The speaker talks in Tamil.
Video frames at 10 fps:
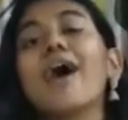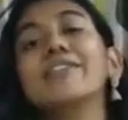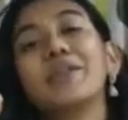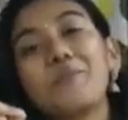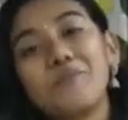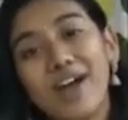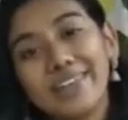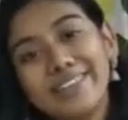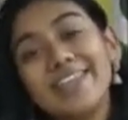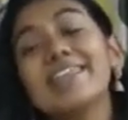அது நம்
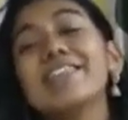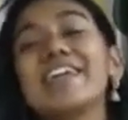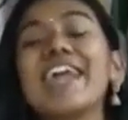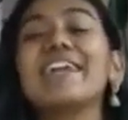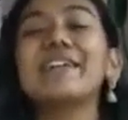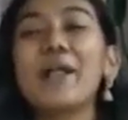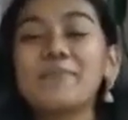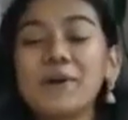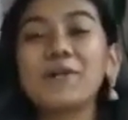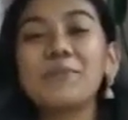வாய் திறந்து
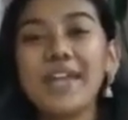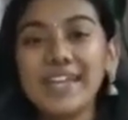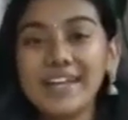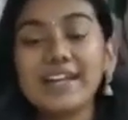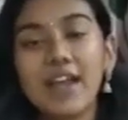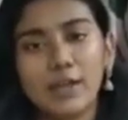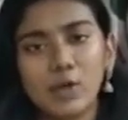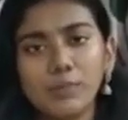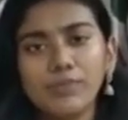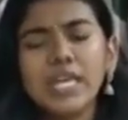கேட்டால் மட்டுமே இங்கு
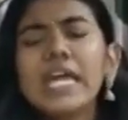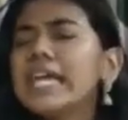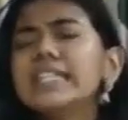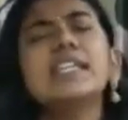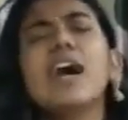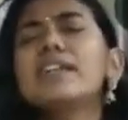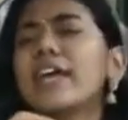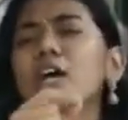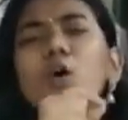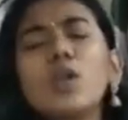நடக்கும் இது நான்
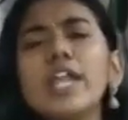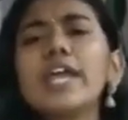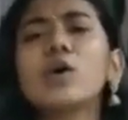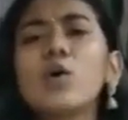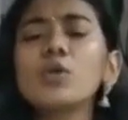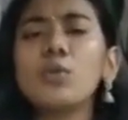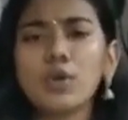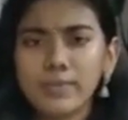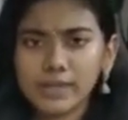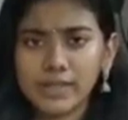எனக்குள்ளே கூறும்
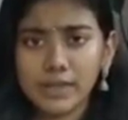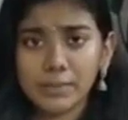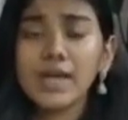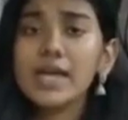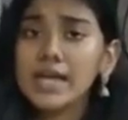ஒரு மந்திரம்